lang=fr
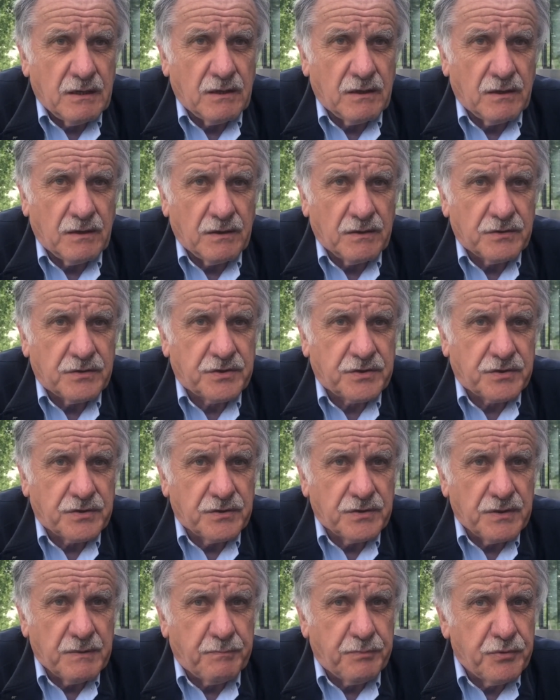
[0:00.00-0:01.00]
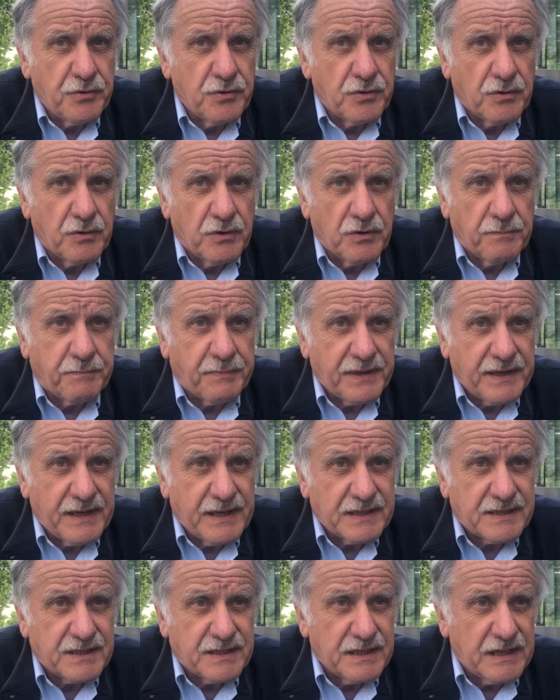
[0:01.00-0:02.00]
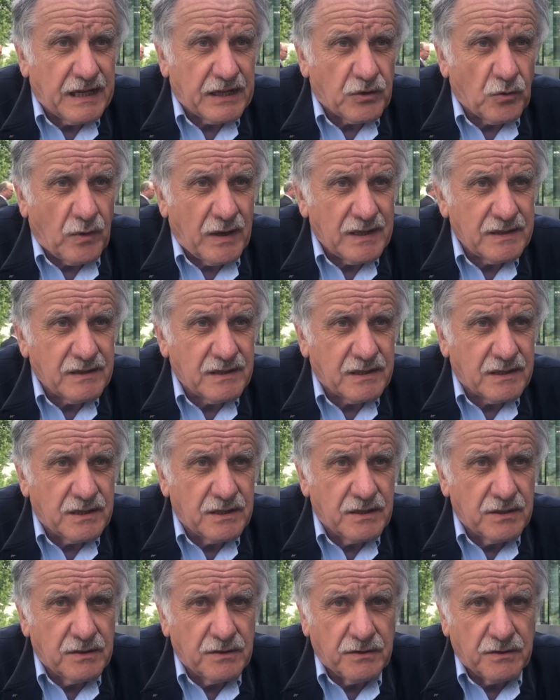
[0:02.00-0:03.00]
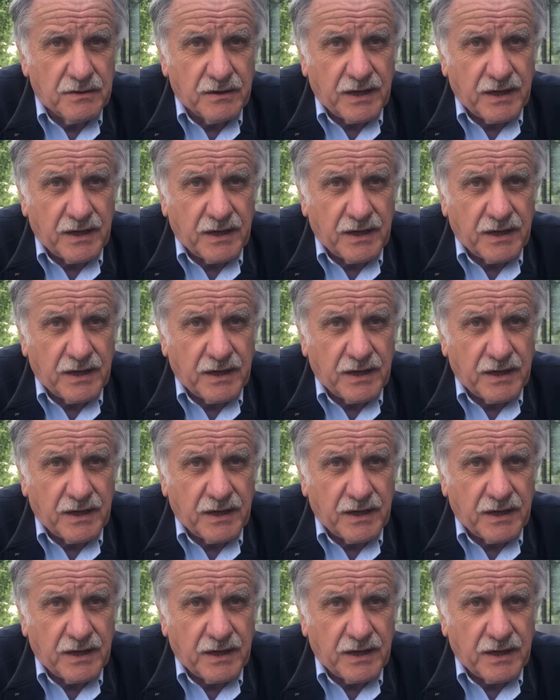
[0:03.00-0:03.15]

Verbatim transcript: ce n'est plus le PS ni la droite qui